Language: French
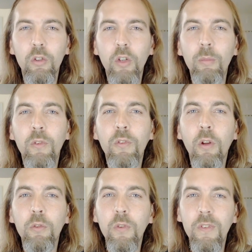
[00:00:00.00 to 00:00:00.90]
comme une
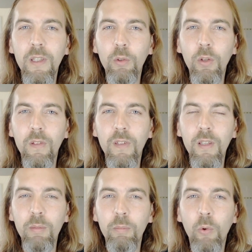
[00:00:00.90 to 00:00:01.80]
sorte de
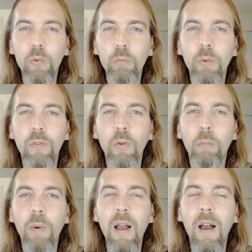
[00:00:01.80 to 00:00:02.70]
sécurité pour que nous ne puissions
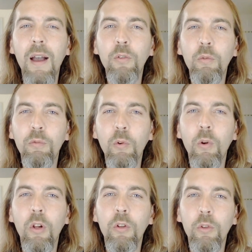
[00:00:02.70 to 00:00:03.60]
pas à
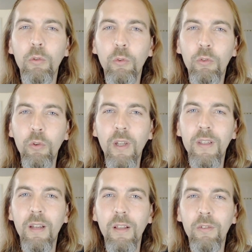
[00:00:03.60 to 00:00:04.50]
nouveau dans nos autres
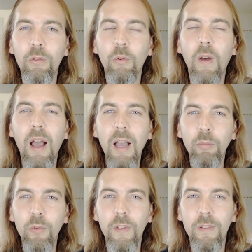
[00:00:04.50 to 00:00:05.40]
incarnations,
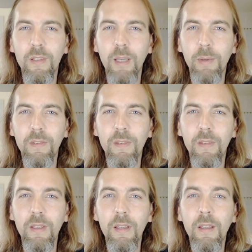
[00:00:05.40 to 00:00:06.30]
abuser de ses
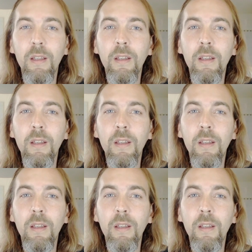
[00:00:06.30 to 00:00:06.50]
capacités